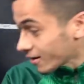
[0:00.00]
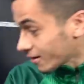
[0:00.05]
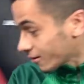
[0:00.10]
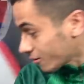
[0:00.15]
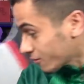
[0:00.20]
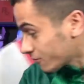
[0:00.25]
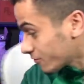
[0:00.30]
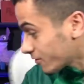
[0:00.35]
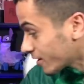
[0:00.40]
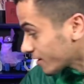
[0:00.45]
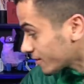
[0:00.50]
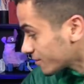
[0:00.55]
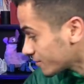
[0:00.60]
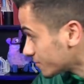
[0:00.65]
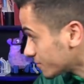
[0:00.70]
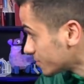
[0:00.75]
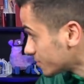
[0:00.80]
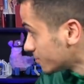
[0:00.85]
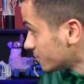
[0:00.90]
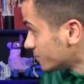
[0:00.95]
enfin
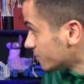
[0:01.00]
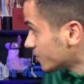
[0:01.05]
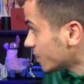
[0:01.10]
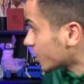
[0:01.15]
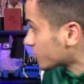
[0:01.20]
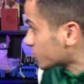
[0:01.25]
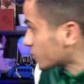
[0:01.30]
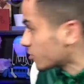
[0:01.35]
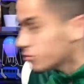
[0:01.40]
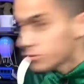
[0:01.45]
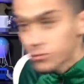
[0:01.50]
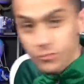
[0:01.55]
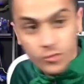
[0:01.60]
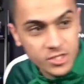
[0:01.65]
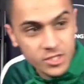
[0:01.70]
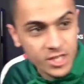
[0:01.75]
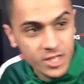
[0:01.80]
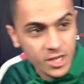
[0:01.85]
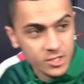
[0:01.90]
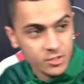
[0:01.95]
Bien, attends, le nouveau
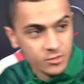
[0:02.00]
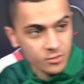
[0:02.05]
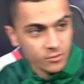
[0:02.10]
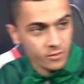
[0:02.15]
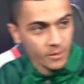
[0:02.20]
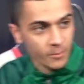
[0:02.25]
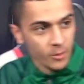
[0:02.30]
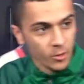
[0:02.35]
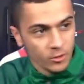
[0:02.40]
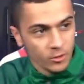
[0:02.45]
siège, on va prendre le